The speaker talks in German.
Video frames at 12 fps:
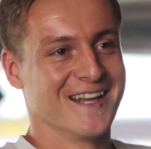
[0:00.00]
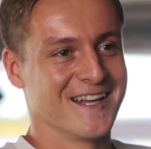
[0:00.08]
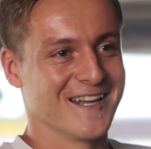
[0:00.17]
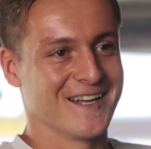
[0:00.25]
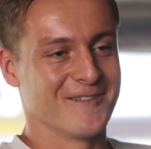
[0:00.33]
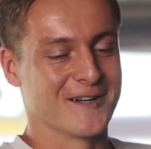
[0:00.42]
äh,
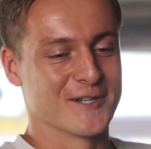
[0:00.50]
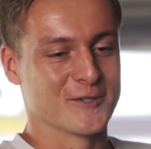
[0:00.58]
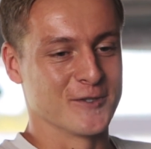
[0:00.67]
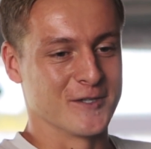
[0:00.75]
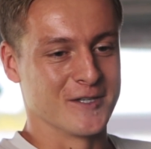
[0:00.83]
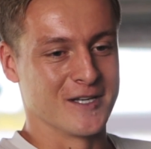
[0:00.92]
war das
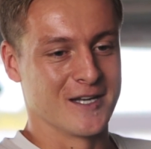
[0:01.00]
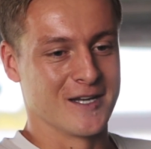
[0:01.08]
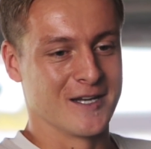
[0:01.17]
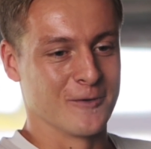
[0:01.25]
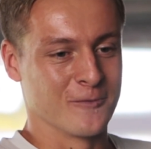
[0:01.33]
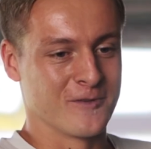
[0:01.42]
schon äh,
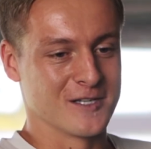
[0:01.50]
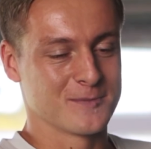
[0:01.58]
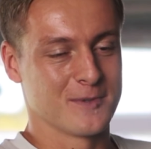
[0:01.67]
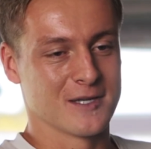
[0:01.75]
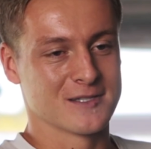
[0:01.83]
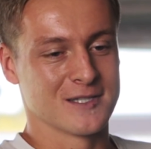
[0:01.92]
ein
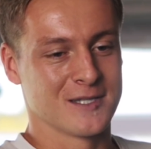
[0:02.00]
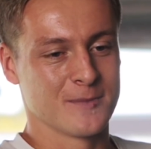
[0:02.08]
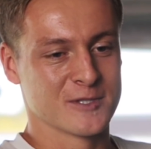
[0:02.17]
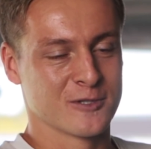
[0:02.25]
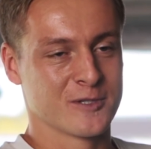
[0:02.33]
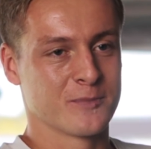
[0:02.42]
unfassbares
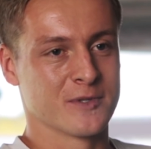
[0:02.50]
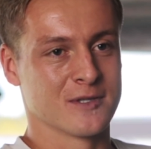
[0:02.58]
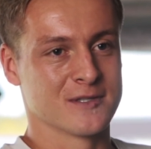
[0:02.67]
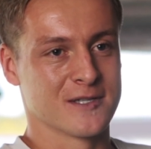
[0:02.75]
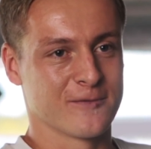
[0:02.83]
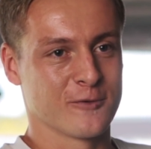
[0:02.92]
Erlebnis und ich
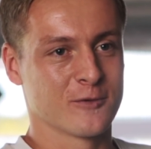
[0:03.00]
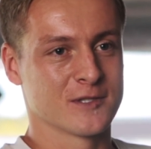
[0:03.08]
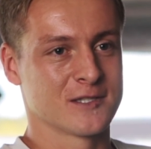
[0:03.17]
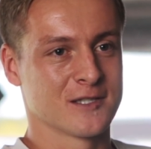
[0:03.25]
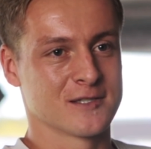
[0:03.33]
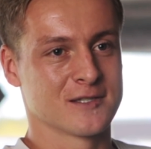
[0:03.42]
bin sehr froh,
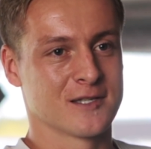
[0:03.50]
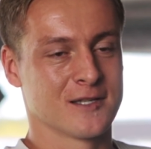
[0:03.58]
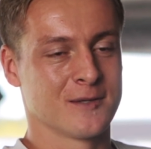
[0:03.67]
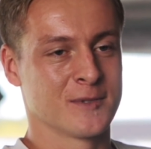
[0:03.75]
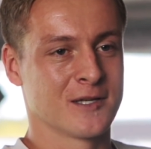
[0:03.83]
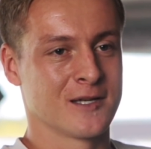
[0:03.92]
dass ich das
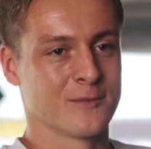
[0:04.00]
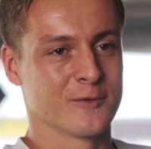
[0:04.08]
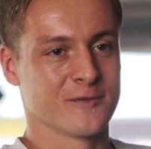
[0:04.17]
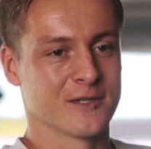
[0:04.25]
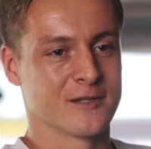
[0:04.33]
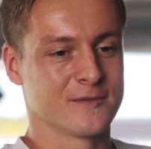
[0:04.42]
äh, miterleben
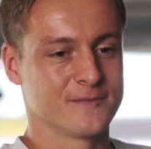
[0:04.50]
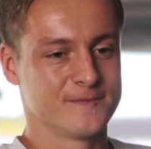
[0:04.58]
durfte.